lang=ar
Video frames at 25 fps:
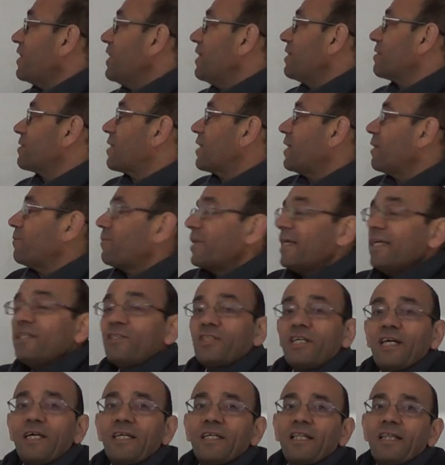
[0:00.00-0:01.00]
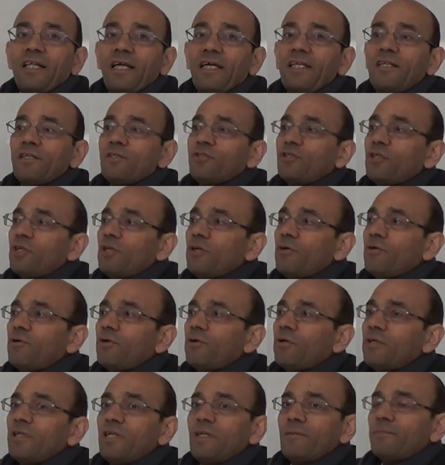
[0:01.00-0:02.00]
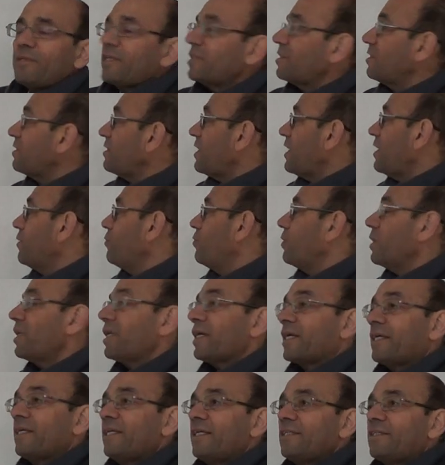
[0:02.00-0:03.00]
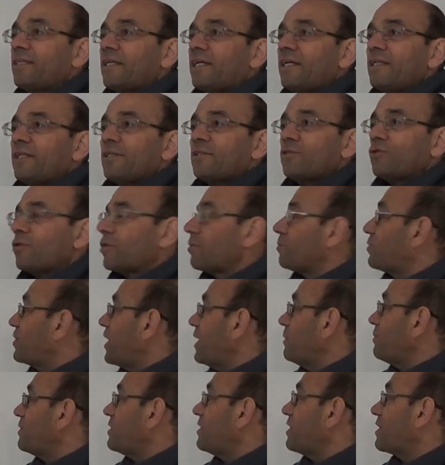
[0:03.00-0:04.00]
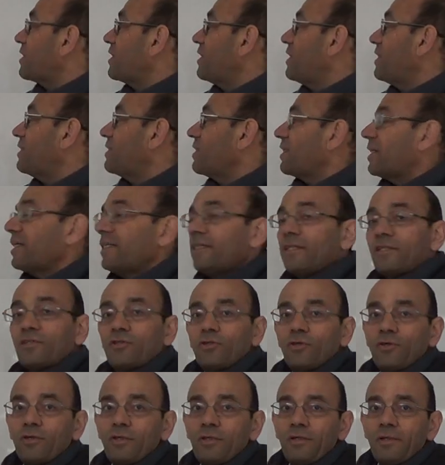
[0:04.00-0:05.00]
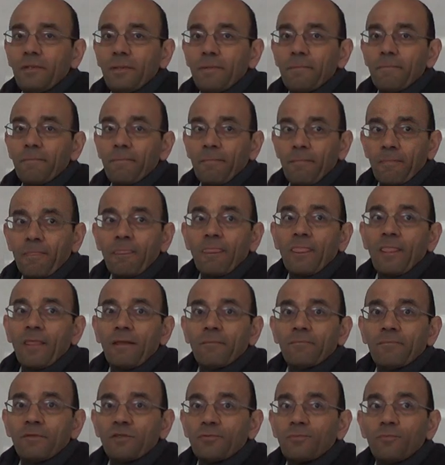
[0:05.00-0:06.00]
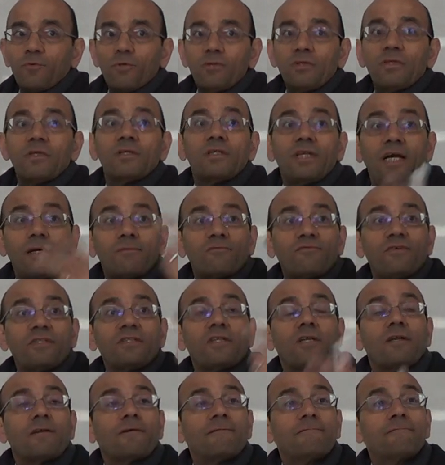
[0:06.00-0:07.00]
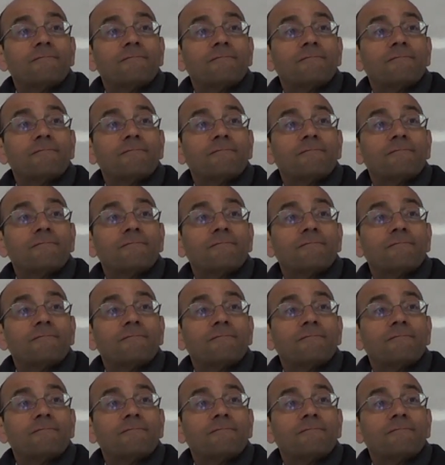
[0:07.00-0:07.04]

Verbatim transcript: كان طيب ايش كانت الانرجي اللي هون اللي بدها تتحول لكينيتيك انرجي هون مش هاي بتصير كينيتيك انرجي هون مزبوط نعم تفضل